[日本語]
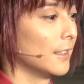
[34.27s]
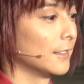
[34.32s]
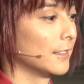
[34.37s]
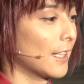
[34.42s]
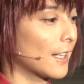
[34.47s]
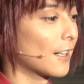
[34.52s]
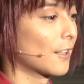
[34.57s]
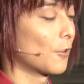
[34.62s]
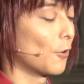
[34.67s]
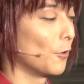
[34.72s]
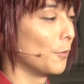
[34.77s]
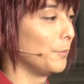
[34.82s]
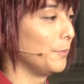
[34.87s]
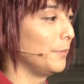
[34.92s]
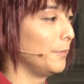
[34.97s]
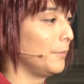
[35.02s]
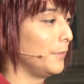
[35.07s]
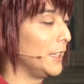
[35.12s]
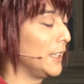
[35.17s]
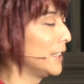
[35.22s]
なんかこう
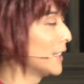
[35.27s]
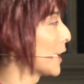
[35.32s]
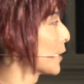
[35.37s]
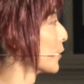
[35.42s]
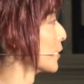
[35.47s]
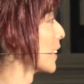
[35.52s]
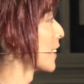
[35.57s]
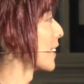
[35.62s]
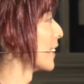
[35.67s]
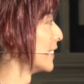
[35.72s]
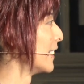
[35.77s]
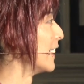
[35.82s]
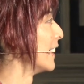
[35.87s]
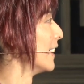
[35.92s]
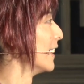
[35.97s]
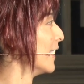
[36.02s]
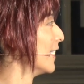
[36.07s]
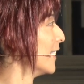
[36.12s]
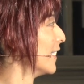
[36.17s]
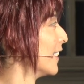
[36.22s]
みんなの中
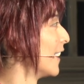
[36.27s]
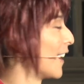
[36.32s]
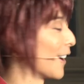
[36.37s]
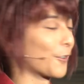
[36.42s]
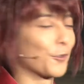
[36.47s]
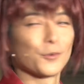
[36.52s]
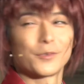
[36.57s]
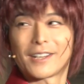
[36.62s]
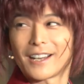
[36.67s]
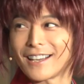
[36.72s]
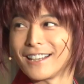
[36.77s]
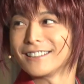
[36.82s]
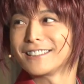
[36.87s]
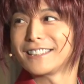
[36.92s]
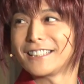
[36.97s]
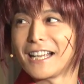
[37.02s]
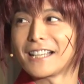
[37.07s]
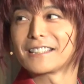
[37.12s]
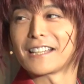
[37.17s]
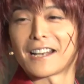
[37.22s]
であこんな感
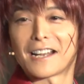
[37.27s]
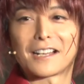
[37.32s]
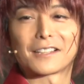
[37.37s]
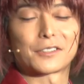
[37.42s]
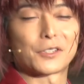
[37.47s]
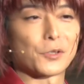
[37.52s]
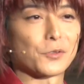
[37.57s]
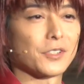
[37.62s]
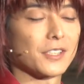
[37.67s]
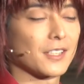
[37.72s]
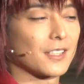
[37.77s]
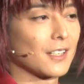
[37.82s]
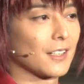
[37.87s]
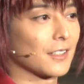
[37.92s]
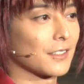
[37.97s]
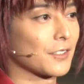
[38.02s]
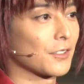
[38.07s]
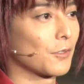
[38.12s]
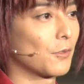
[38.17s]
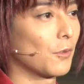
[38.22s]
じなんだなっていう実
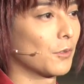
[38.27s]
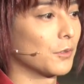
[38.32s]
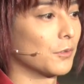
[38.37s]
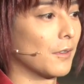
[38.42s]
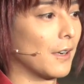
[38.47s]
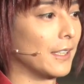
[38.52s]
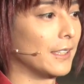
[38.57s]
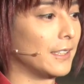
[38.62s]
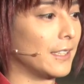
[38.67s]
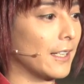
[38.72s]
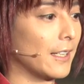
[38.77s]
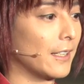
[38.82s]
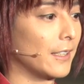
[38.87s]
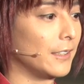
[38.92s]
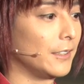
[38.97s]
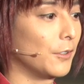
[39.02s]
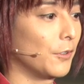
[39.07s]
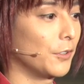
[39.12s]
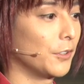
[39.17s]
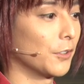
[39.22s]
感がすごく湧い
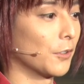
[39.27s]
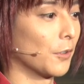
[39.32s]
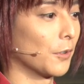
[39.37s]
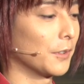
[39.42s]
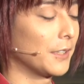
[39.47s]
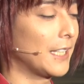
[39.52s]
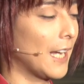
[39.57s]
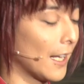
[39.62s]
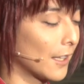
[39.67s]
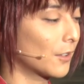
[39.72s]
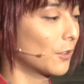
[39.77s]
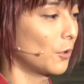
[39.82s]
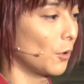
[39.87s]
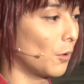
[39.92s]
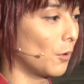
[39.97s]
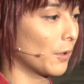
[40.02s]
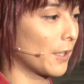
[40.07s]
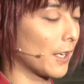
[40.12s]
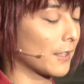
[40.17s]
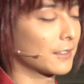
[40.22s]
ていよいよやっ
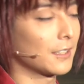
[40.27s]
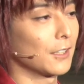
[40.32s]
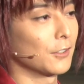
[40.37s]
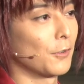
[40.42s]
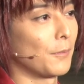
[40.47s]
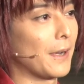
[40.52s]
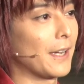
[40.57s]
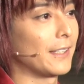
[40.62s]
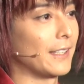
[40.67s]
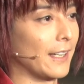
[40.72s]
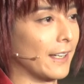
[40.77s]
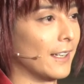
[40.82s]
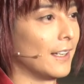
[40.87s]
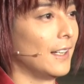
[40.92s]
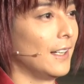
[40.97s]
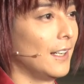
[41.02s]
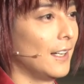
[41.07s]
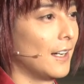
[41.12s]
とお客さんの前で